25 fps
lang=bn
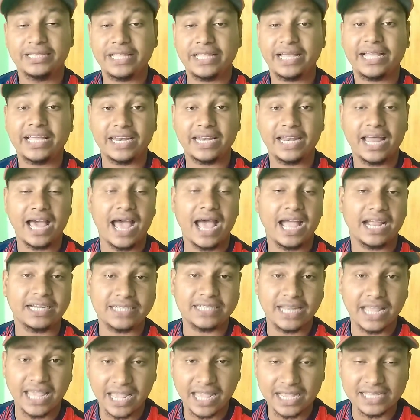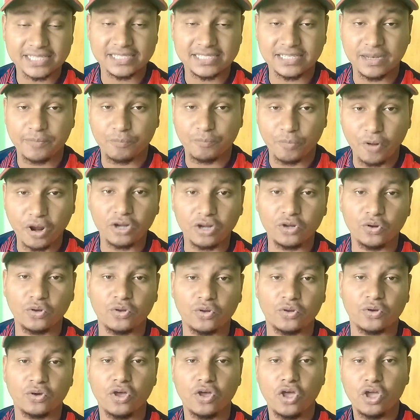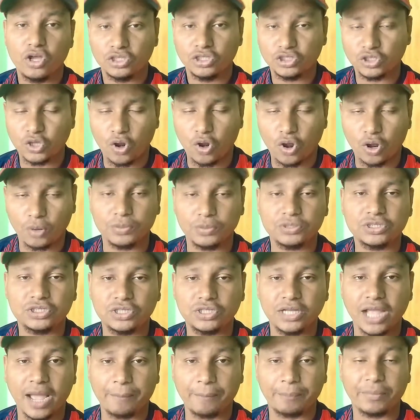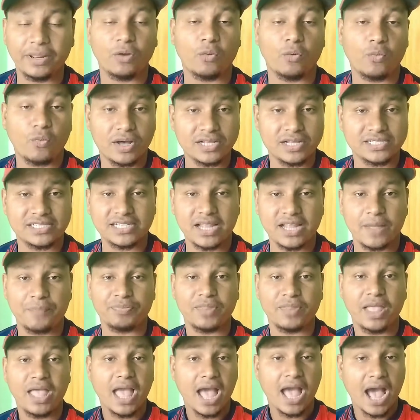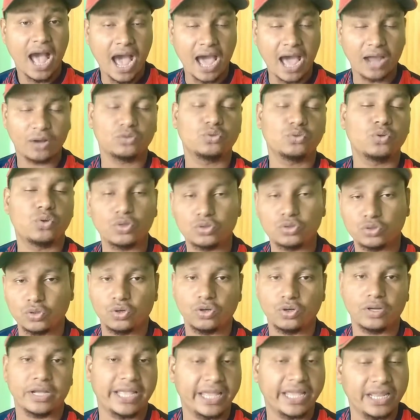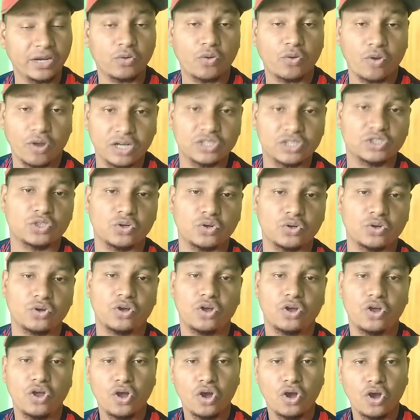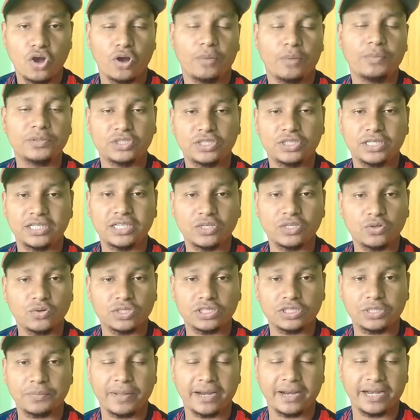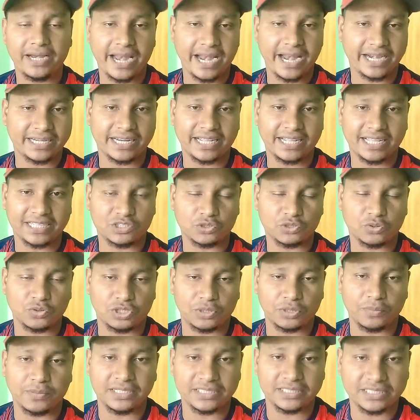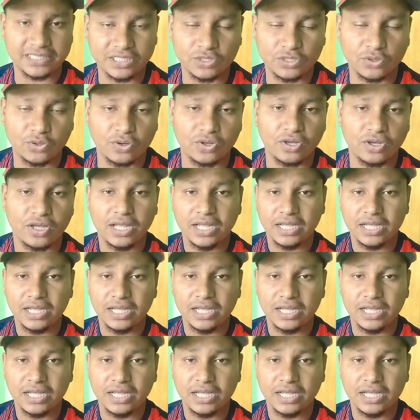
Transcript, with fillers: দেখেন আরেকটা এক্সট্রা পয়েন্ট হলো যে অবশ্যই আপনার ওয়াচ টাইম আরো দ্রুত গেন করার জন্য অবশ্যই কি করতে পারেন একটা কাজ করতে পারেন সেটা হলো